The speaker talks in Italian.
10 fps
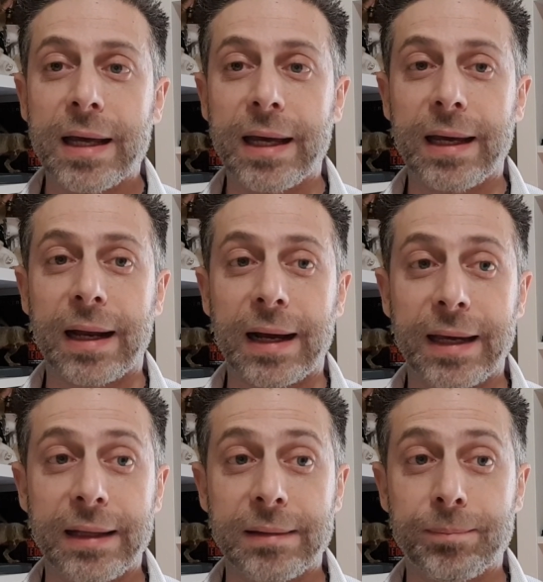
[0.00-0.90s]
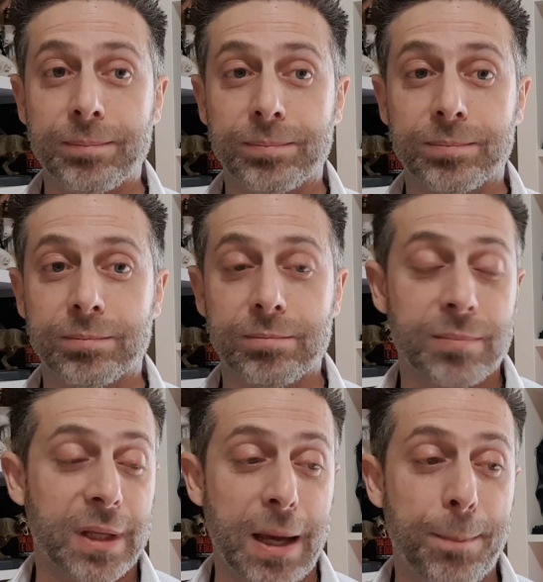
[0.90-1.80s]
Era che, mm,
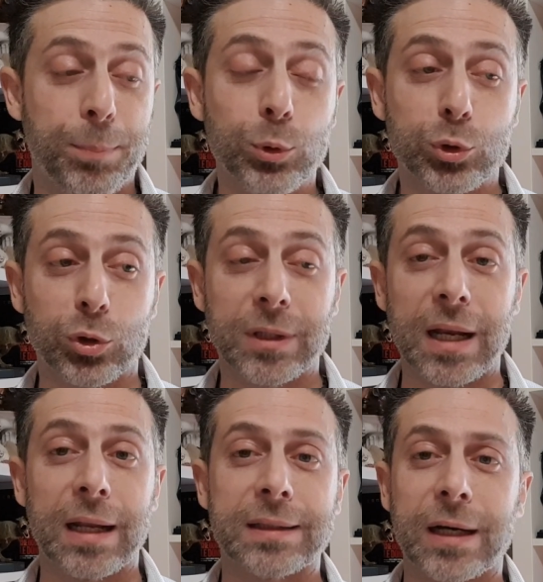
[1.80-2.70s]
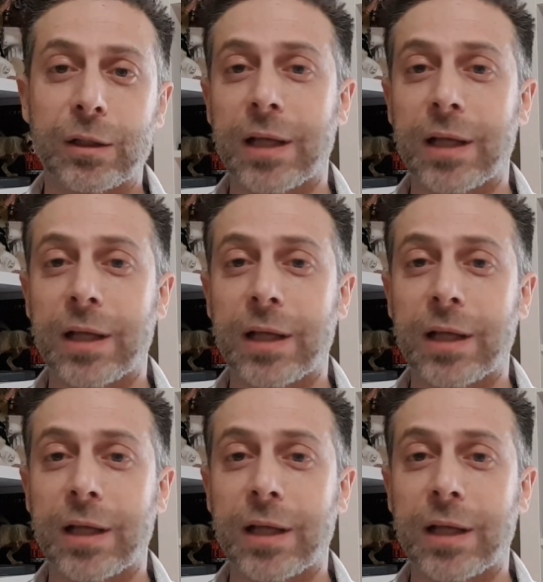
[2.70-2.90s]
che appunto dalla, da,